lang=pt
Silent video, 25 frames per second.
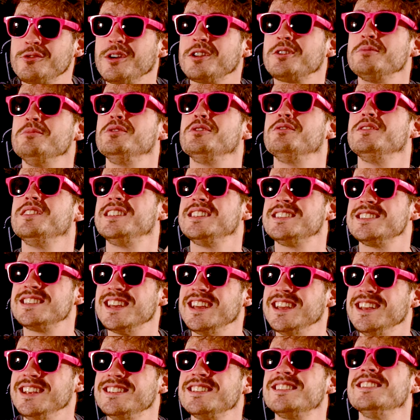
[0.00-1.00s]

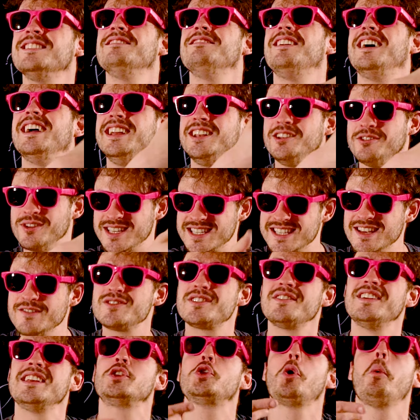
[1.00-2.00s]
4096. Vai indo assim, você vai